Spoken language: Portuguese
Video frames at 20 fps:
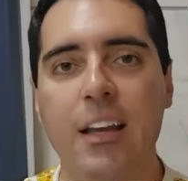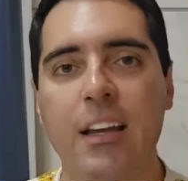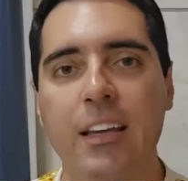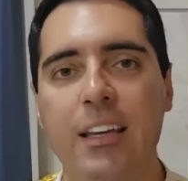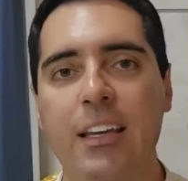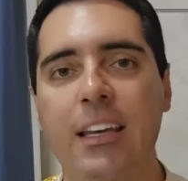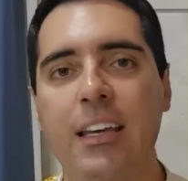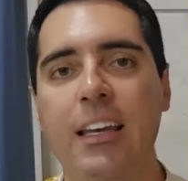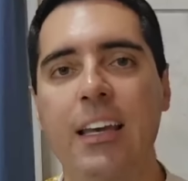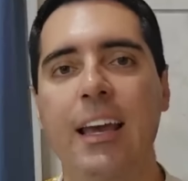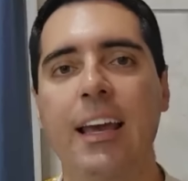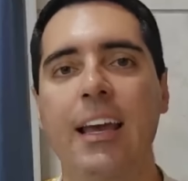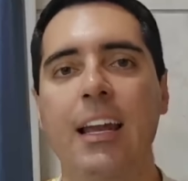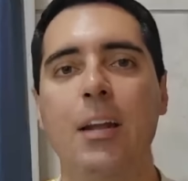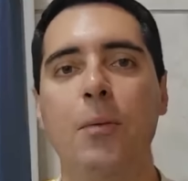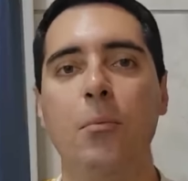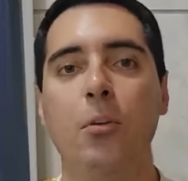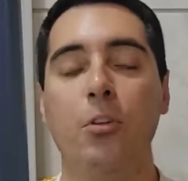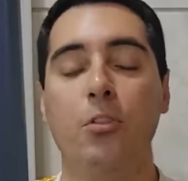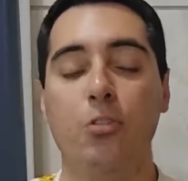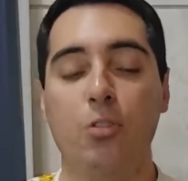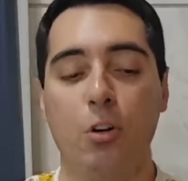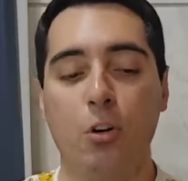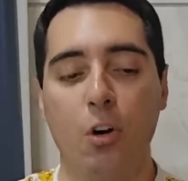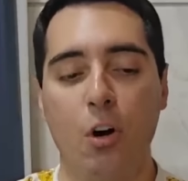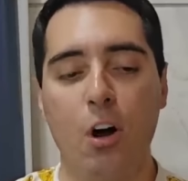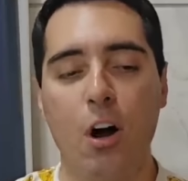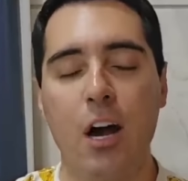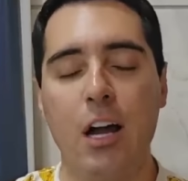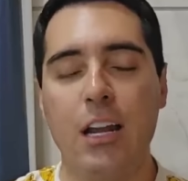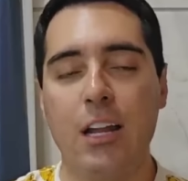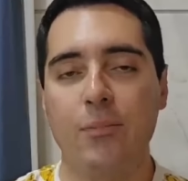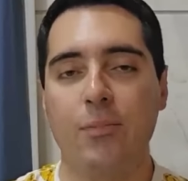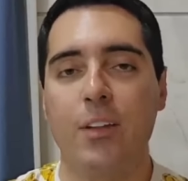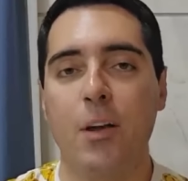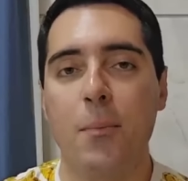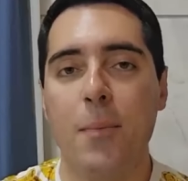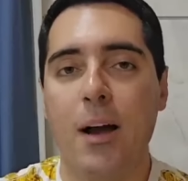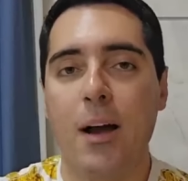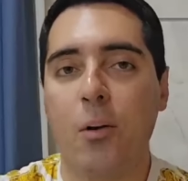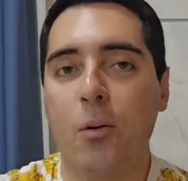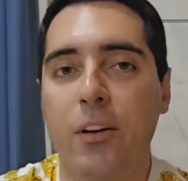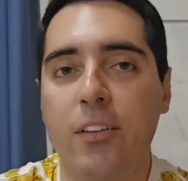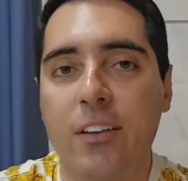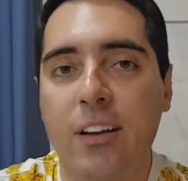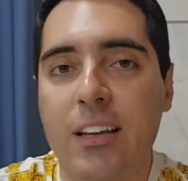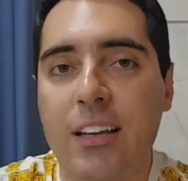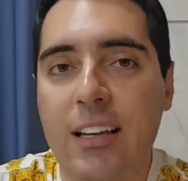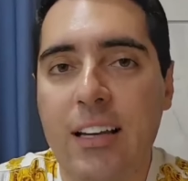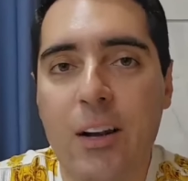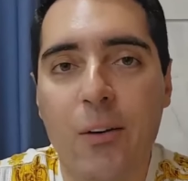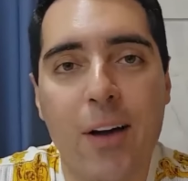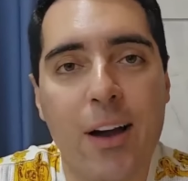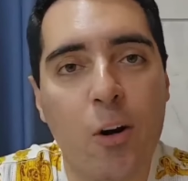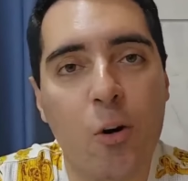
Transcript: que ele mostrou, olha, tem uma coisa que não é